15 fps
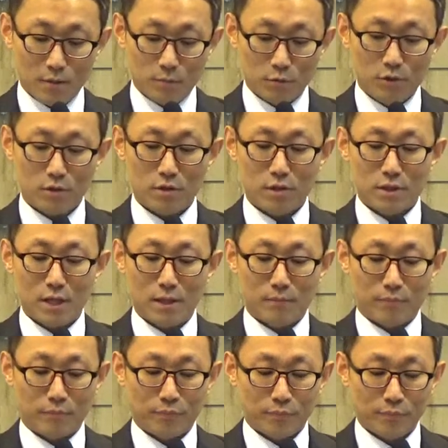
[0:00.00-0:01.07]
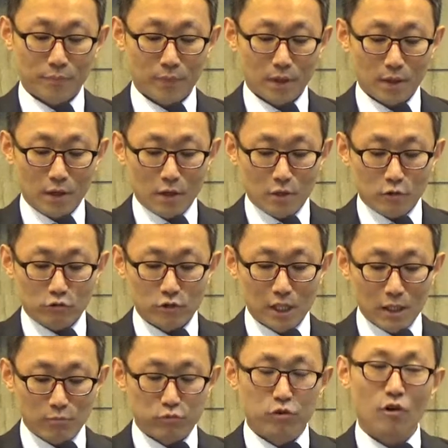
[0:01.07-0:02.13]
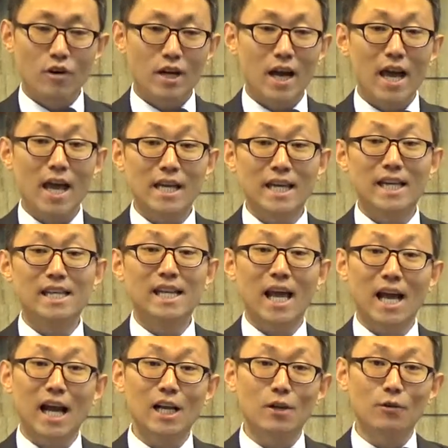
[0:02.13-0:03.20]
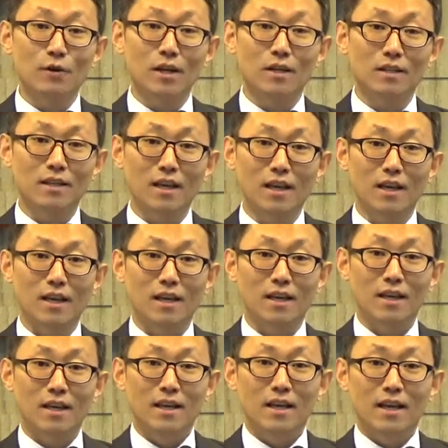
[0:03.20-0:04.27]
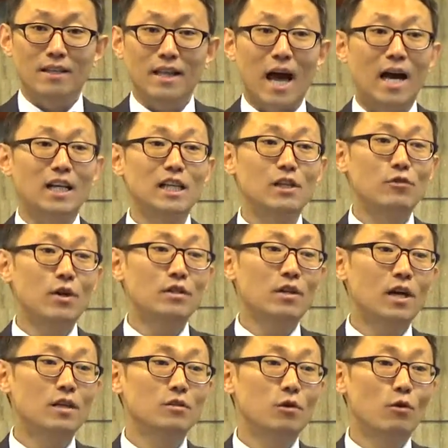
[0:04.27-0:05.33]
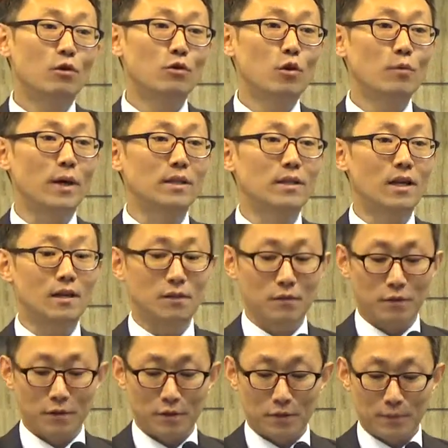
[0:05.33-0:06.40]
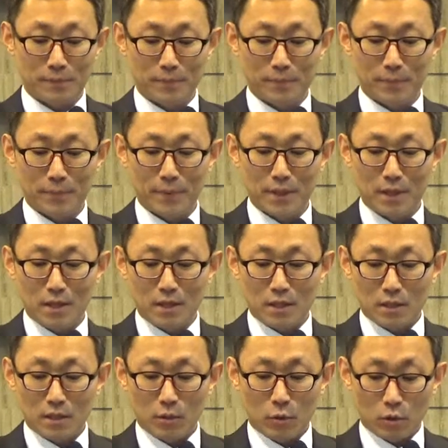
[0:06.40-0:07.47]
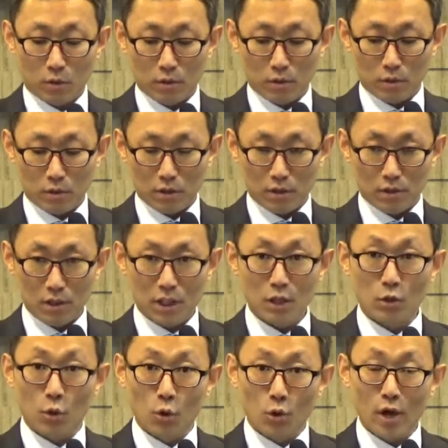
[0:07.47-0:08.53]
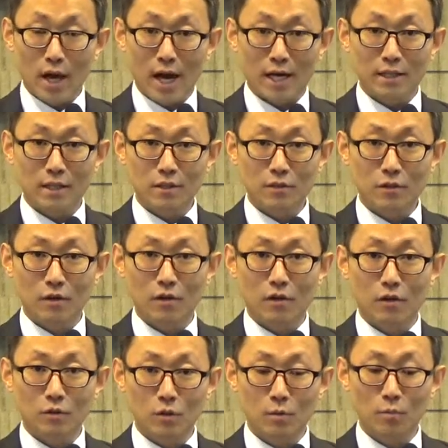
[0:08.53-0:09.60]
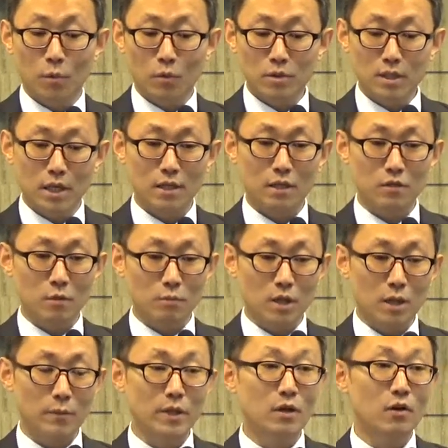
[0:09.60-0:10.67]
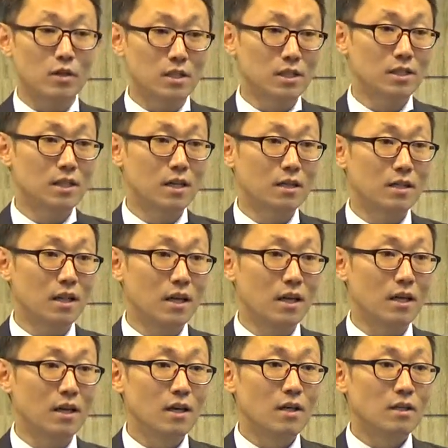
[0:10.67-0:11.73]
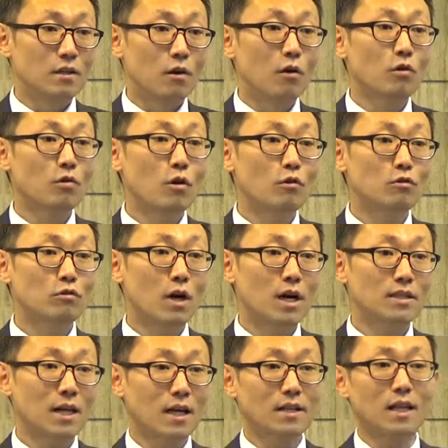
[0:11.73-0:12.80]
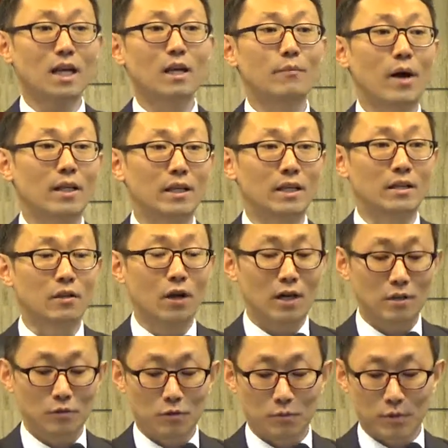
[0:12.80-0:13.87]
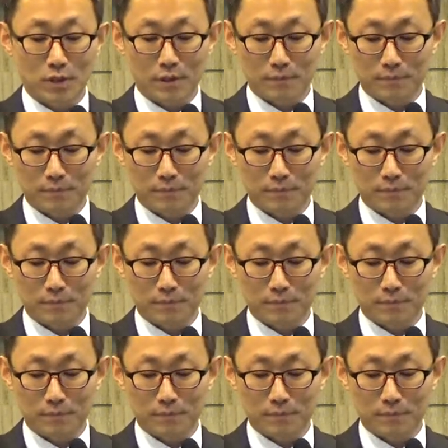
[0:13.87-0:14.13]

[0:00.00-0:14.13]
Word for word: 무슨 뜻이냐? 우리가 무언가 일을 행하려고 할 때 나를 위해서 하는 경우가 너무 많다는 거예요. 특히 교회 안에서 어떤 봉사나 섬김이나 헌신을 할 때 그런 경우가 상당히 많이 있더는 겁니다.